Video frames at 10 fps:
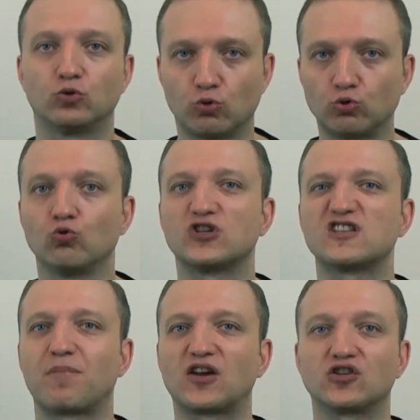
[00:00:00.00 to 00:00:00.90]
тут нужно
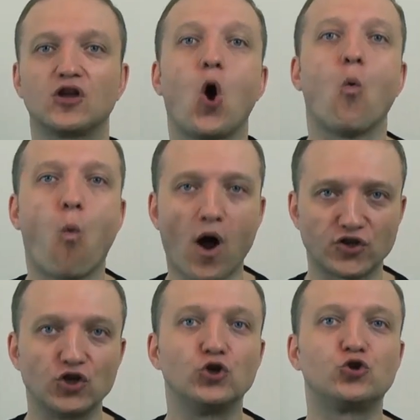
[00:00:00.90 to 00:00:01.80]
спрашивать
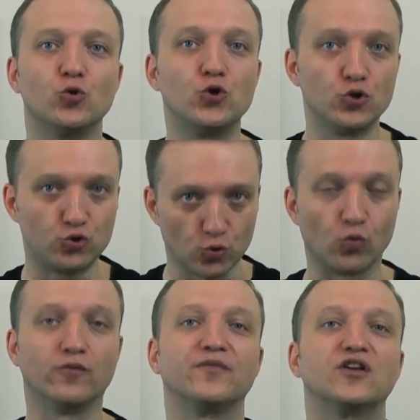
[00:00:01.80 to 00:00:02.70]
What do you do?